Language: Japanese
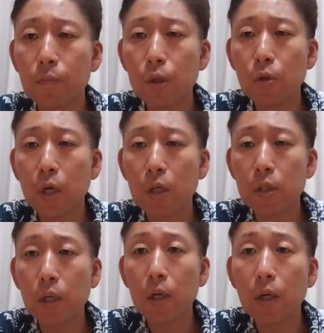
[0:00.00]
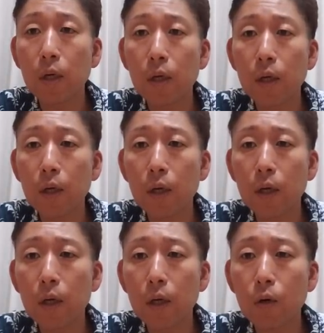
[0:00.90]
見る感じだ。
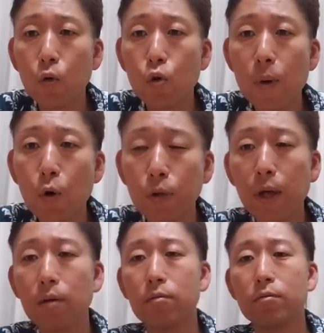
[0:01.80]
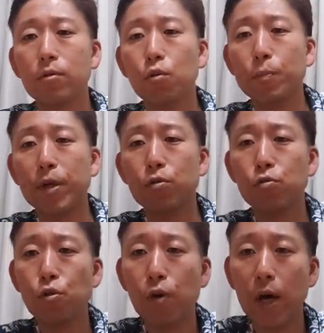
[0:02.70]
えー、6万
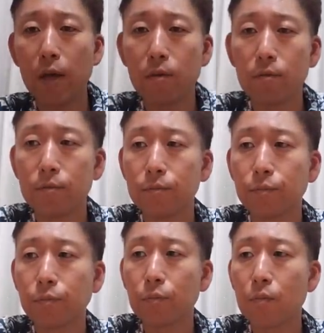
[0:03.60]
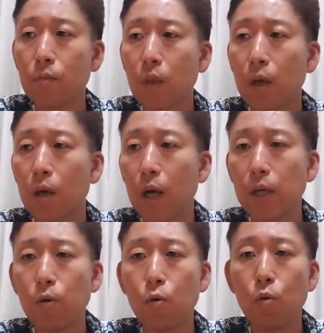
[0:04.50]
5694回。は
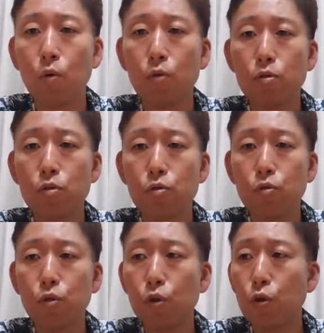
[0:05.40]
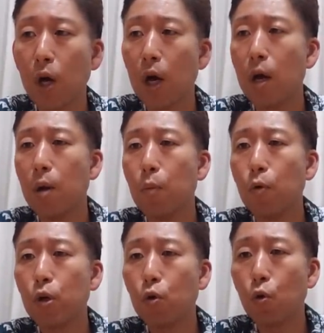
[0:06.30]
い、広告終了。あ、も
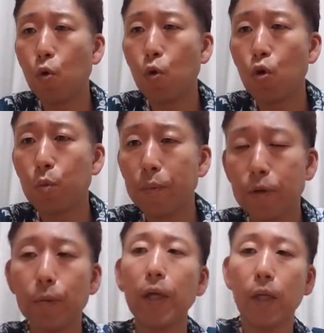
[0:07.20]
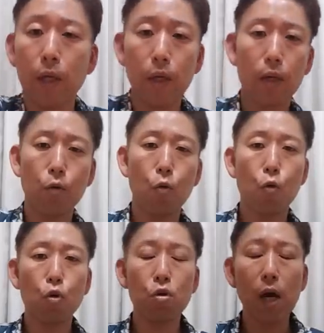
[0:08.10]
う一個広告見ます。まあね、
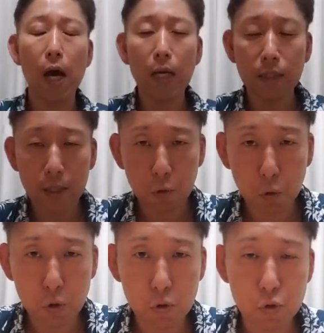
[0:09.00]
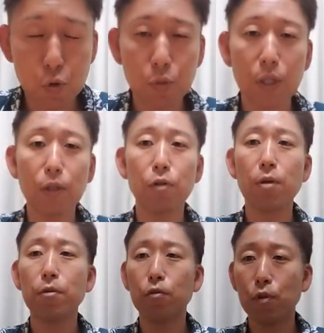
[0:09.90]
広告があっての YouTube さんでござ
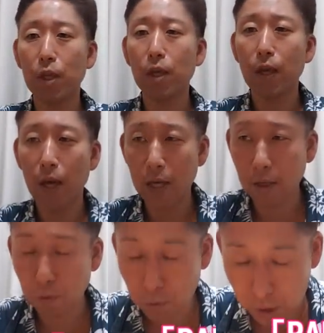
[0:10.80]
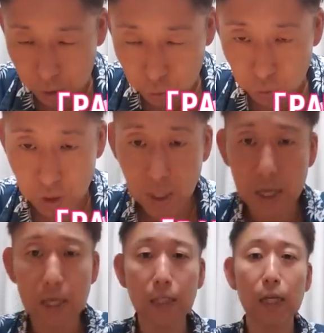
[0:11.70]
いますので、はい、これは非常に
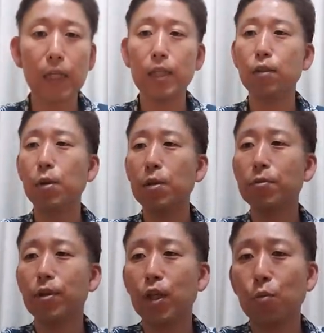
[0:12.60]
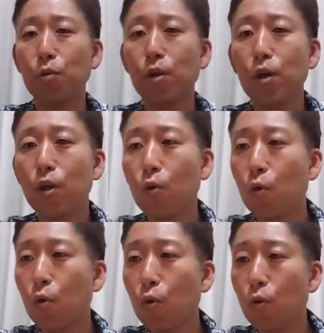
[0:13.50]
ありがたい話ではありますけれども、
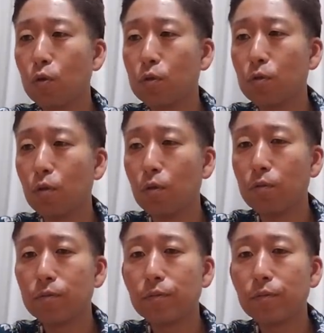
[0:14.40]
広告を